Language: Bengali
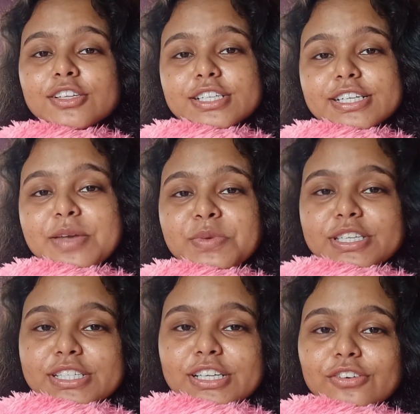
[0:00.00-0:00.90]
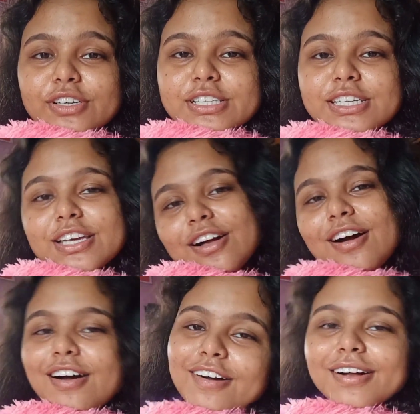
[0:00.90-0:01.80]
সেটা আমি চেষ্টা করেছি
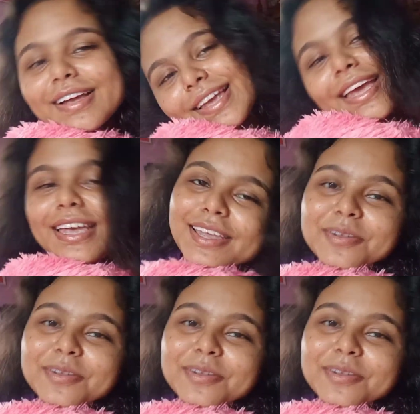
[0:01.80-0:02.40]
ওকে